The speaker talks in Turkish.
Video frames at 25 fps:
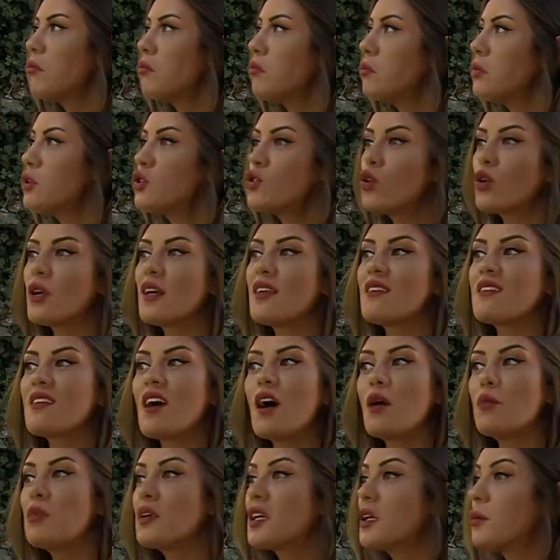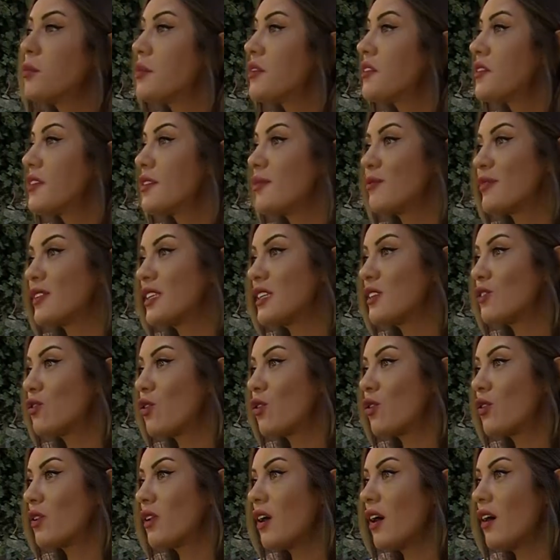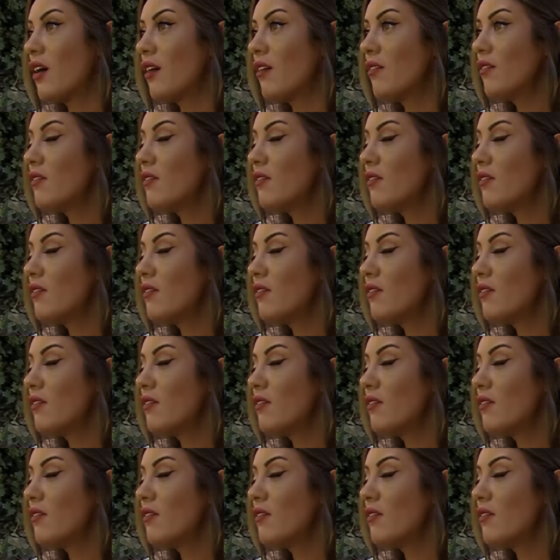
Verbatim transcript: birçok hesabı kapatırım TikTok'ta.